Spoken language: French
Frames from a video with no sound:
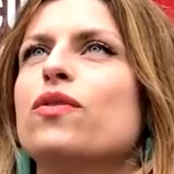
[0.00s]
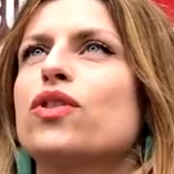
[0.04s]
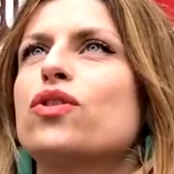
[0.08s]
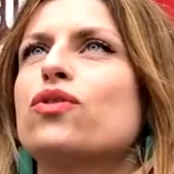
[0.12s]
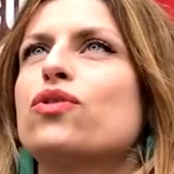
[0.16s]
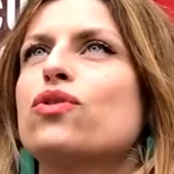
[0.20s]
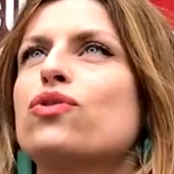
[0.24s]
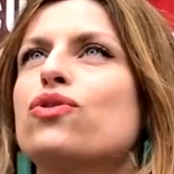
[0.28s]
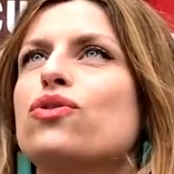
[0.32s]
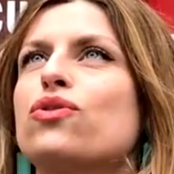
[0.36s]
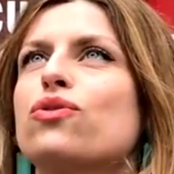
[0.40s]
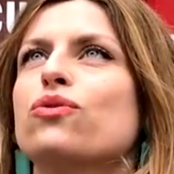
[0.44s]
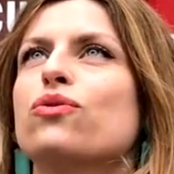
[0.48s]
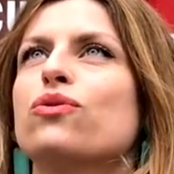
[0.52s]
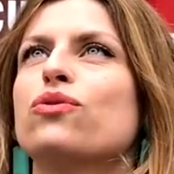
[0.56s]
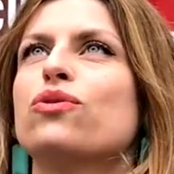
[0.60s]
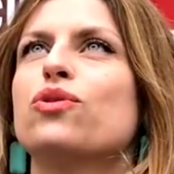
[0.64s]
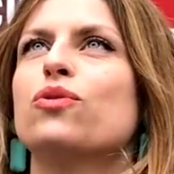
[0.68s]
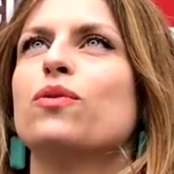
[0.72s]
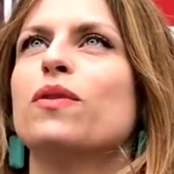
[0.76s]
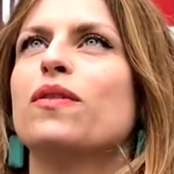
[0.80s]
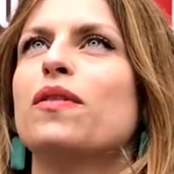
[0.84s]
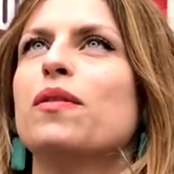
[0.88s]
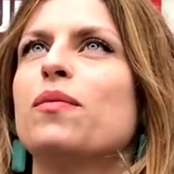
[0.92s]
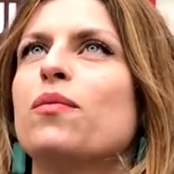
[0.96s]
votre chouchou,
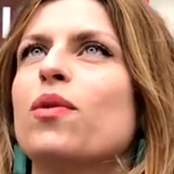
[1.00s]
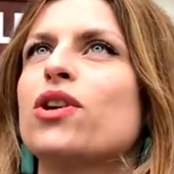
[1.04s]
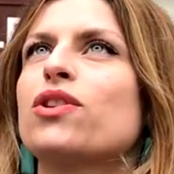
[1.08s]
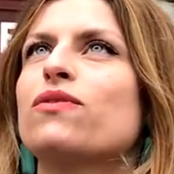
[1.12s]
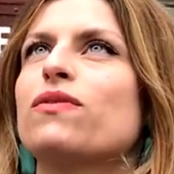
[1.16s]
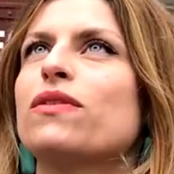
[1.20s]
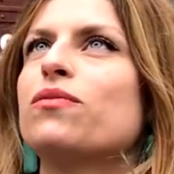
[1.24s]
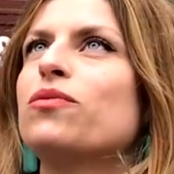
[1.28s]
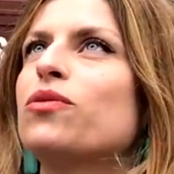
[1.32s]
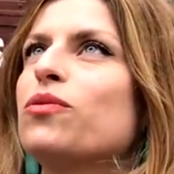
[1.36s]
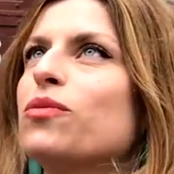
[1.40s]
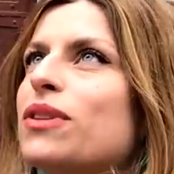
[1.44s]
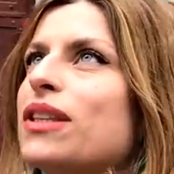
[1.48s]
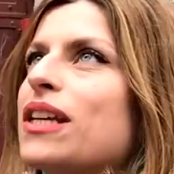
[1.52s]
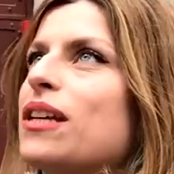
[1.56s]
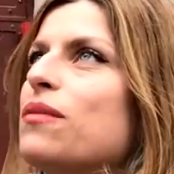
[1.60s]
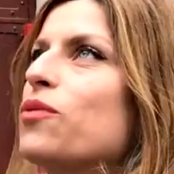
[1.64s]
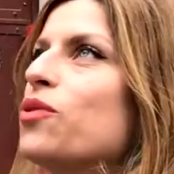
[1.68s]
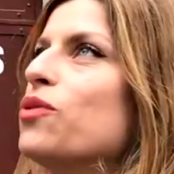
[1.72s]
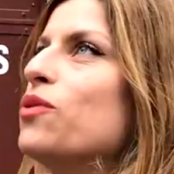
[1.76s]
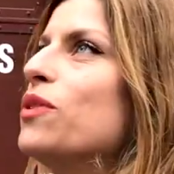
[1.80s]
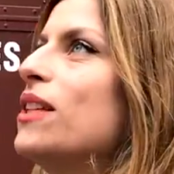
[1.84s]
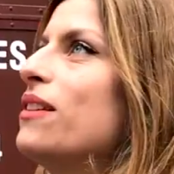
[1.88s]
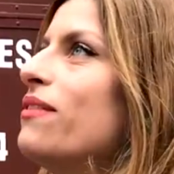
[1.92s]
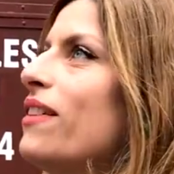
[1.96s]
suivez-moi, je vais vous montrer
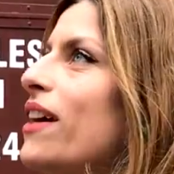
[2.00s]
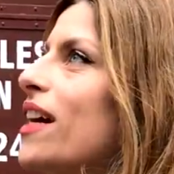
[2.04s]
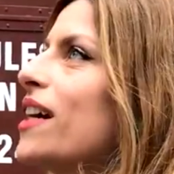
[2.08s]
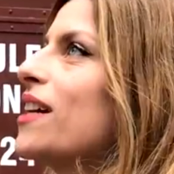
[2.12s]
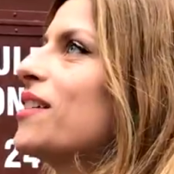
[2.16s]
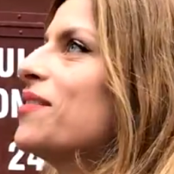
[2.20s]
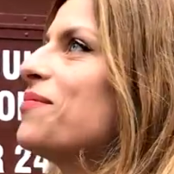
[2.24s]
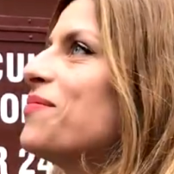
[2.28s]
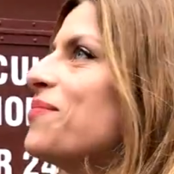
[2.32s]
mon univers.